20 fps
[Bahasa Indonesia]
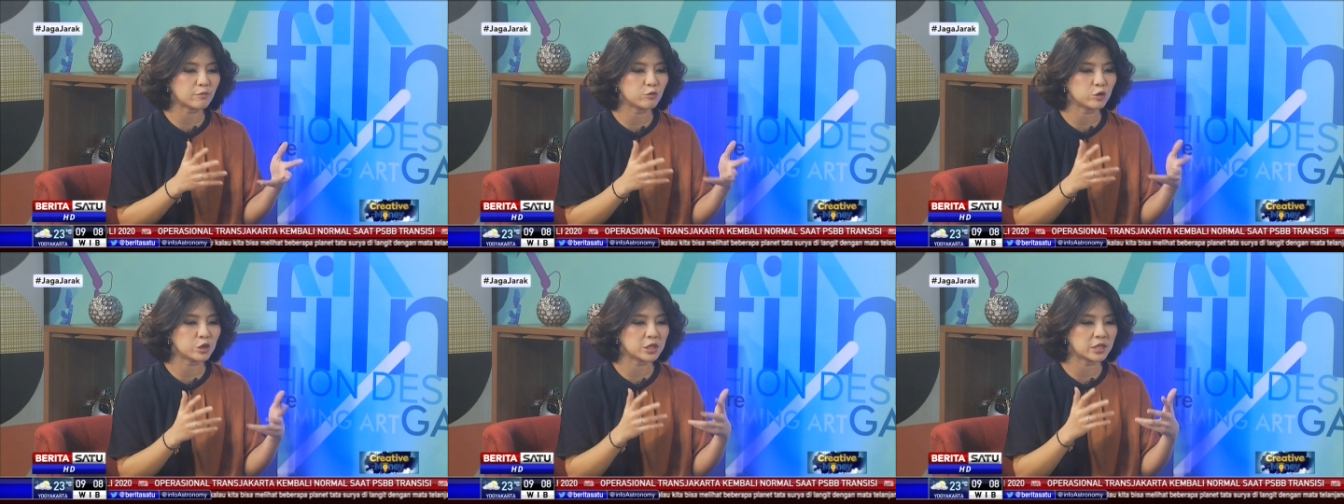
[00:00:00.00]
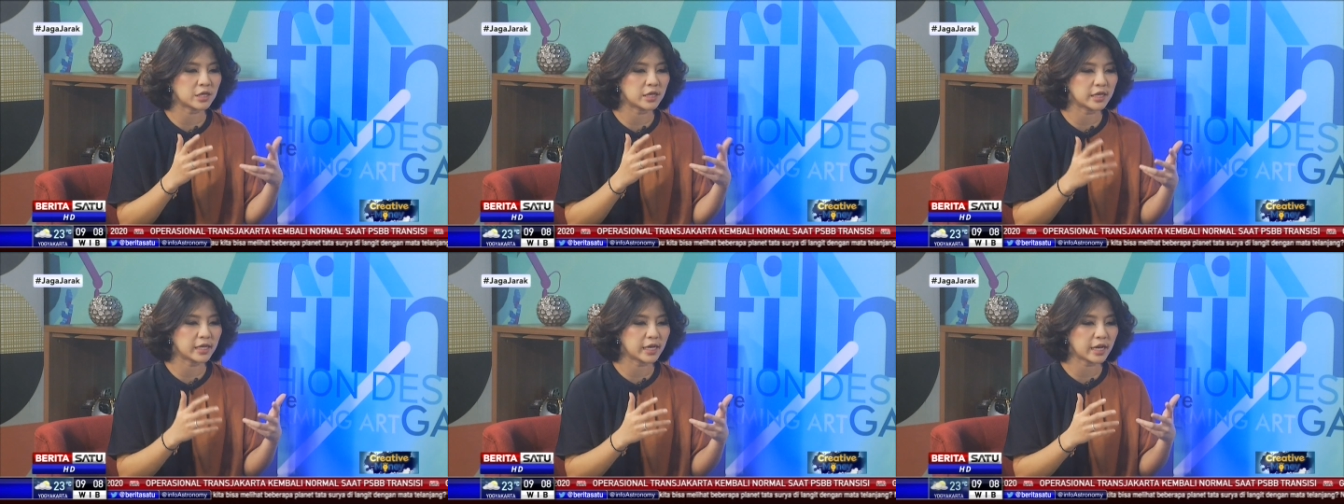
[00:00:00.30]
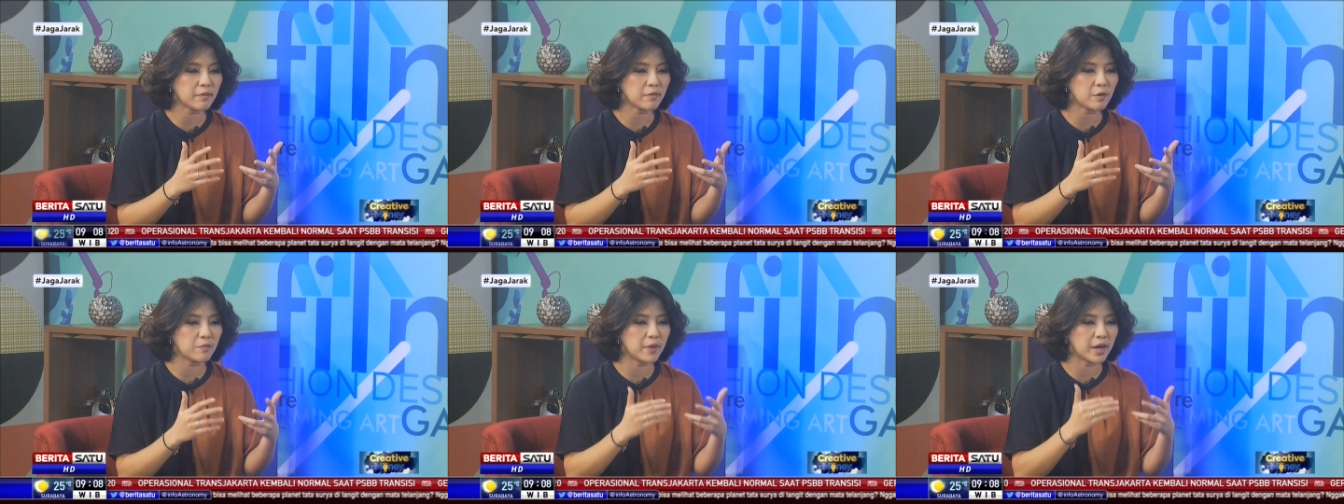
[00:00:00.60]
Musik
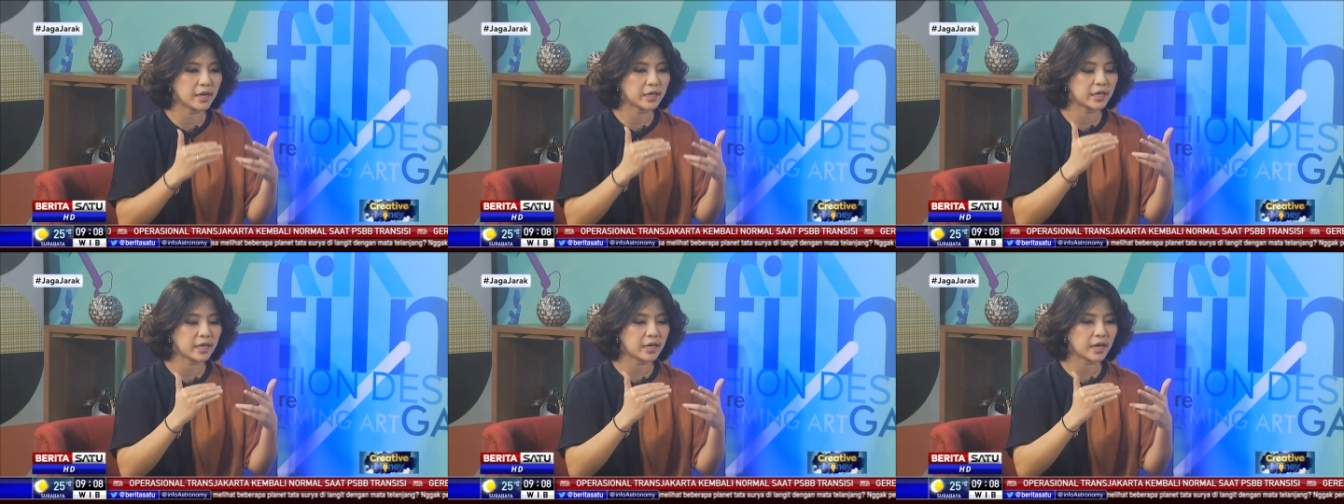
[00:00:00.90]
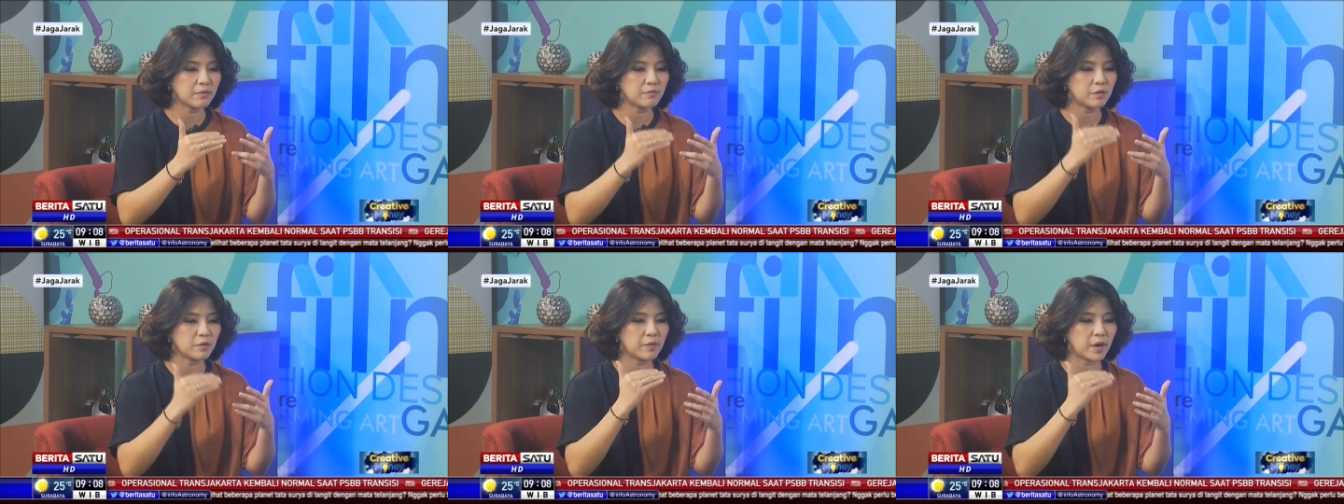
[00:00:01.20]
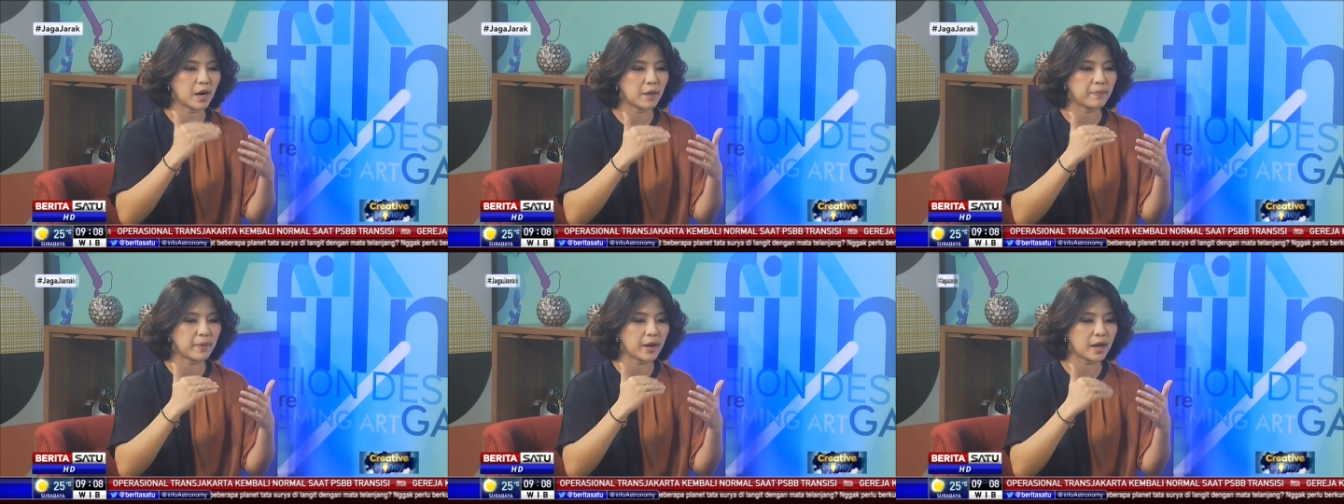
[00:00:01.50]
sendiri membagikan
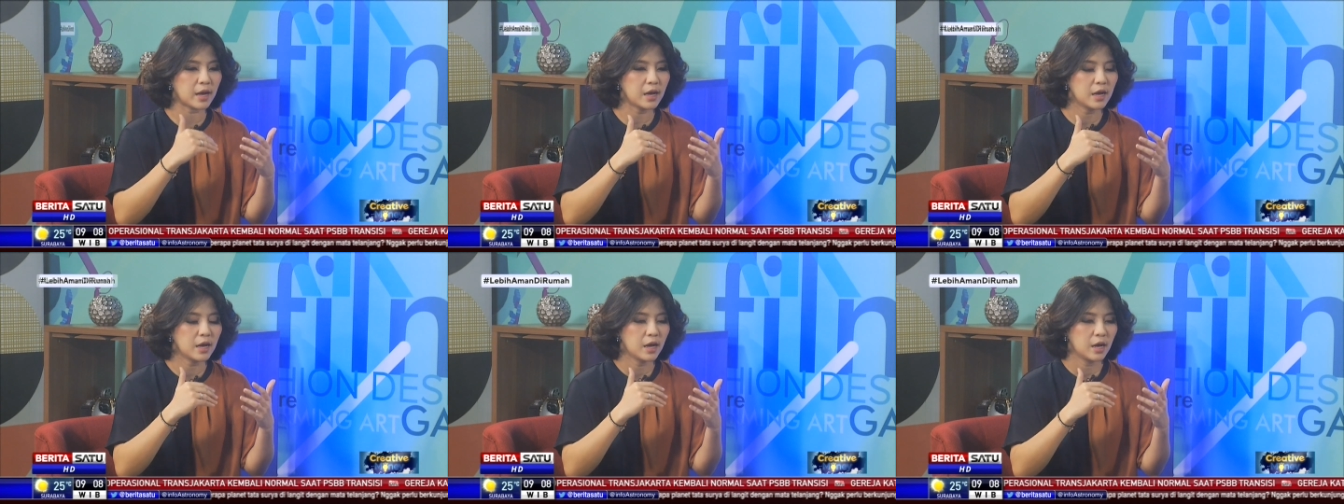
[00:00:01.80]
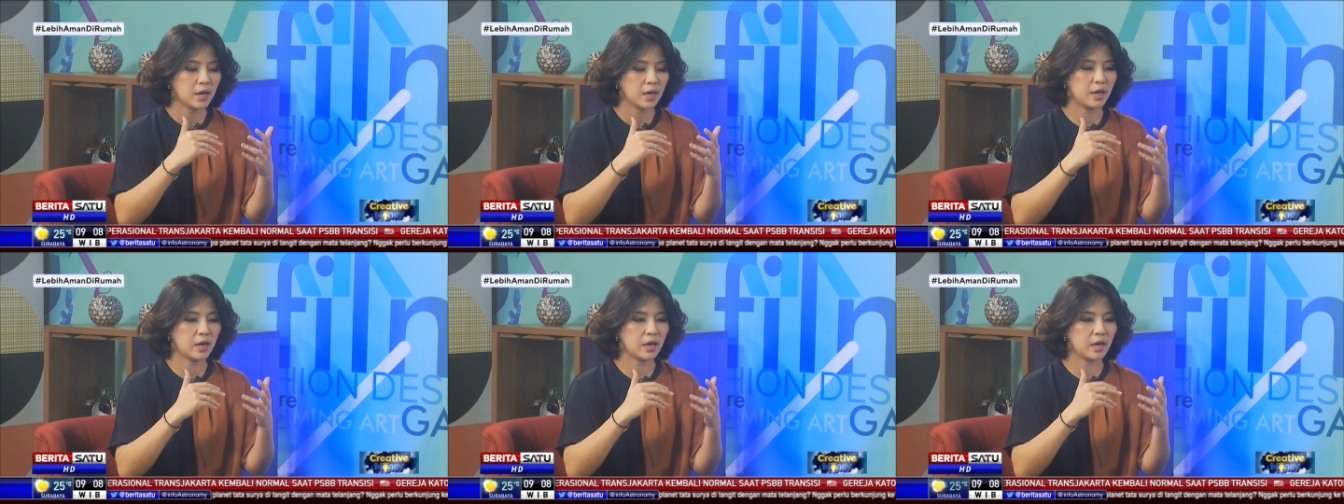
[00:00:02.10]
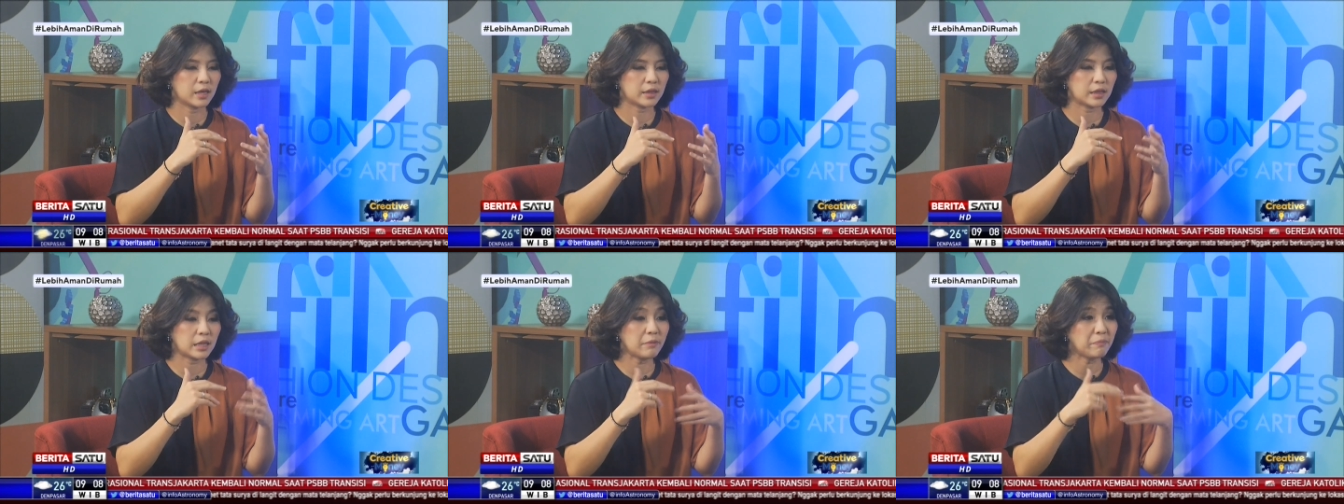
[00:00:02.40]
beberapa
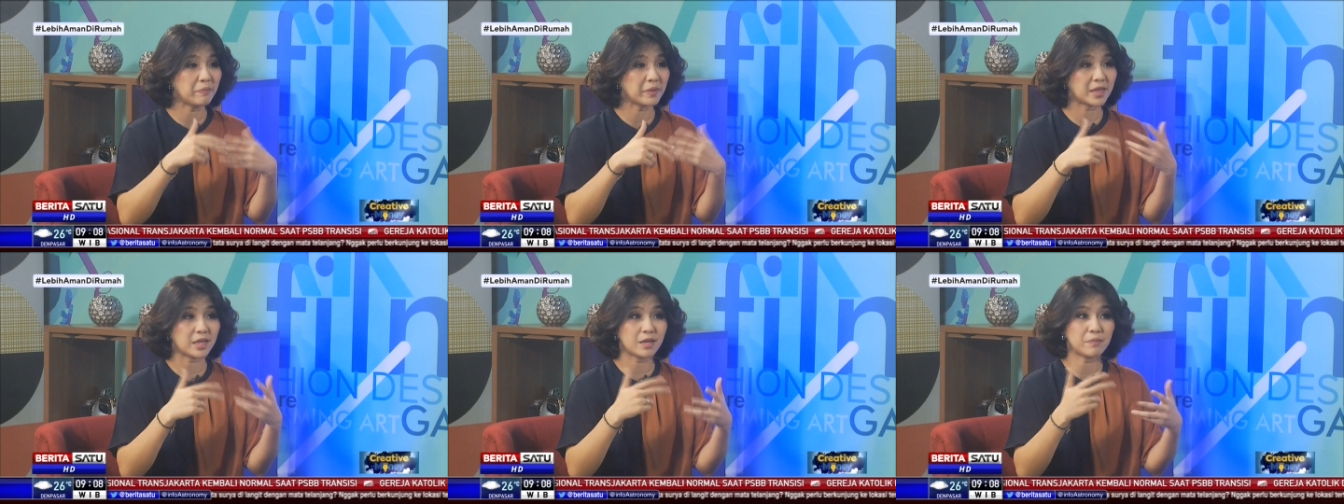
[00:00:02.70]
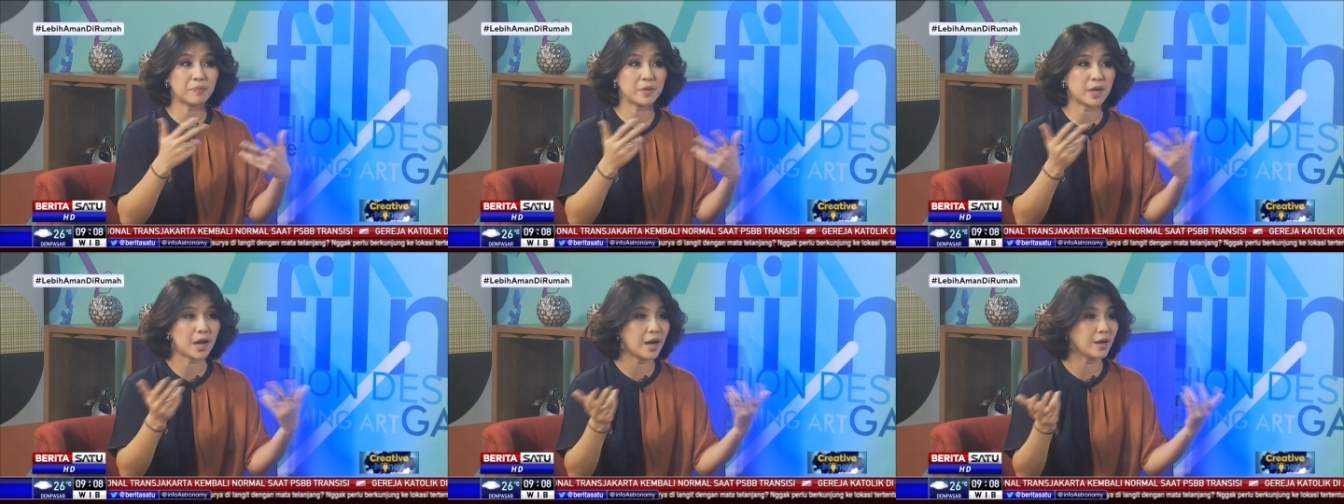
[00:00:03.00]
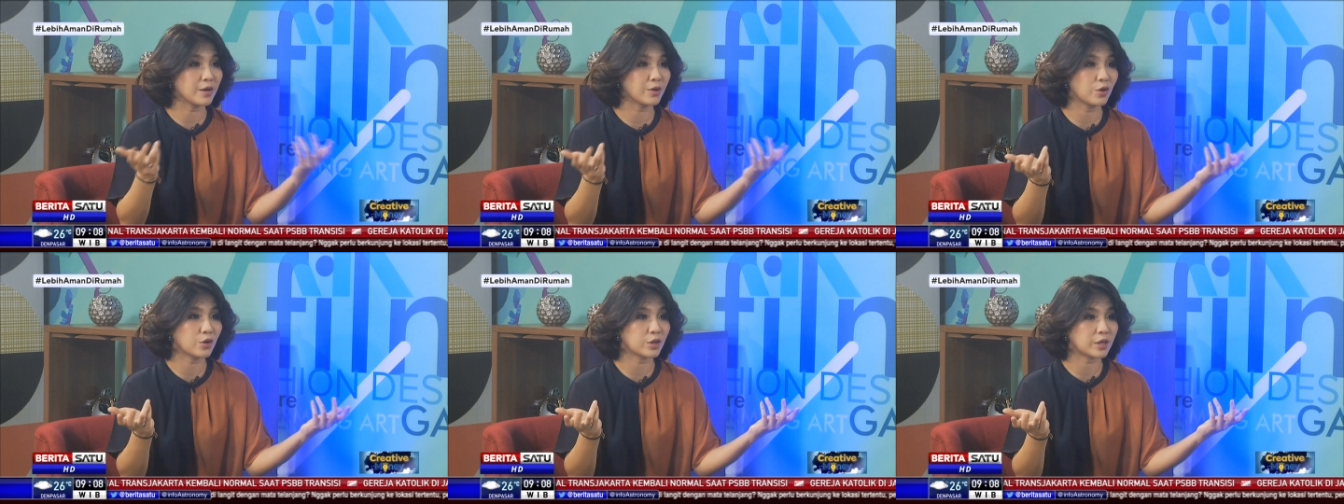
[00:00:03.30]
eh, tipe-tipe uh,
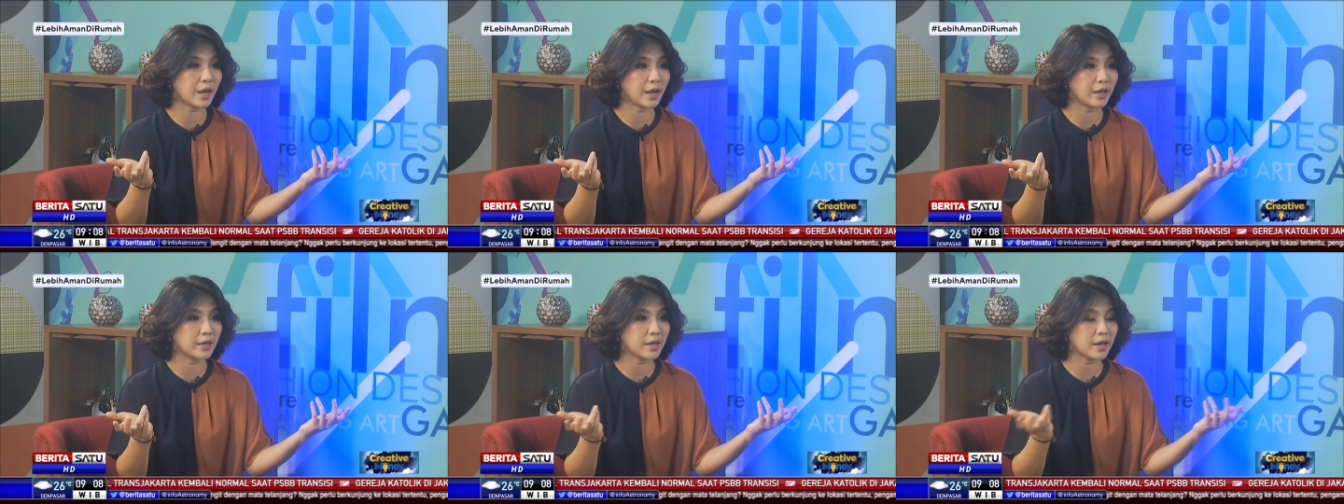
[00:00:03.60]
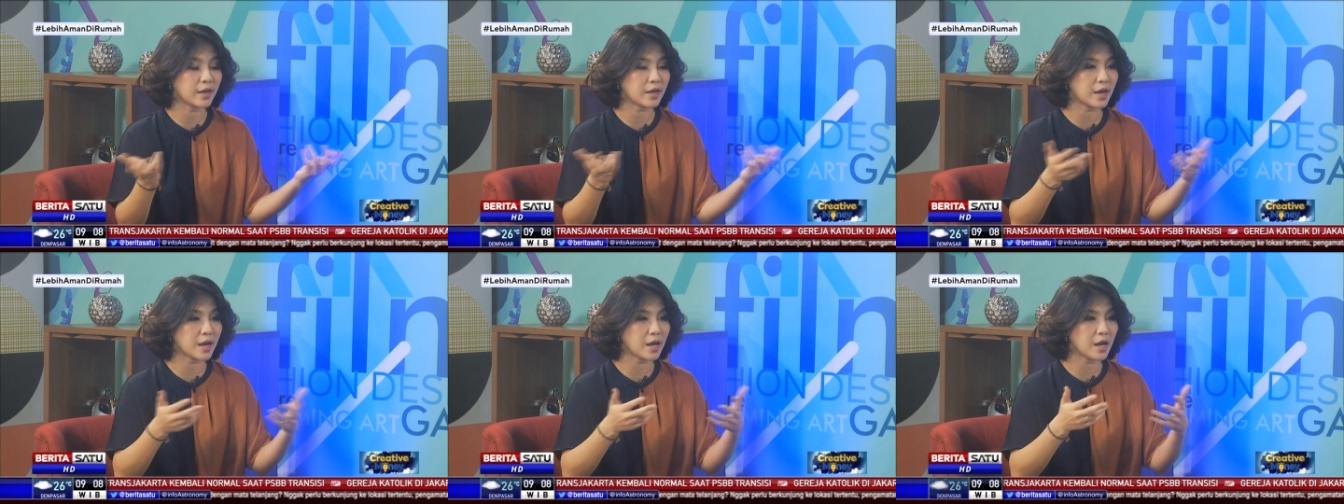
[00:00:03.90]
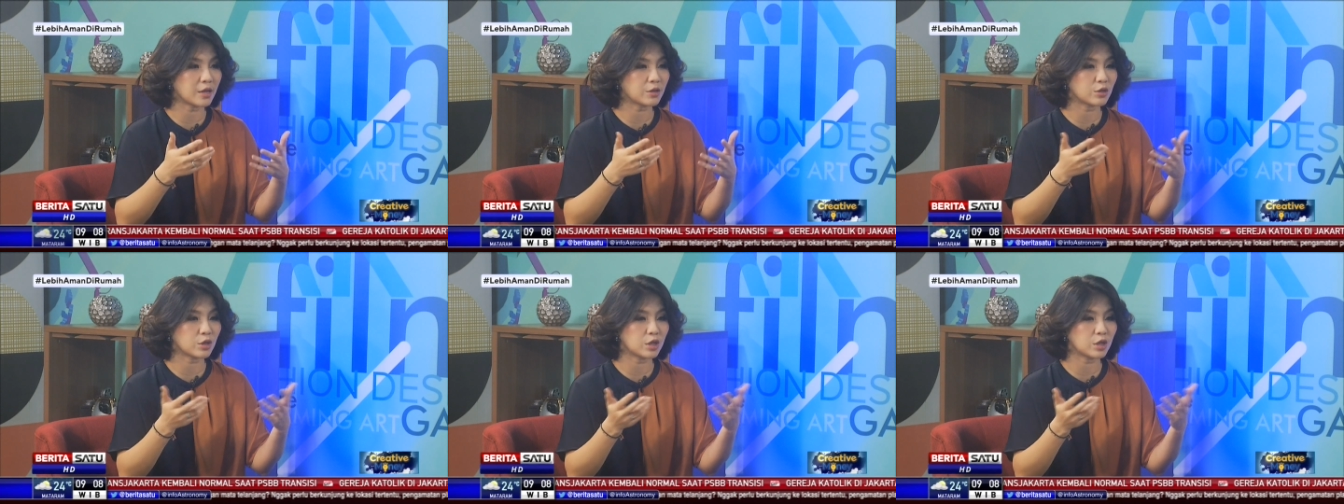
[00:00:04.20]
anggotanya kah atau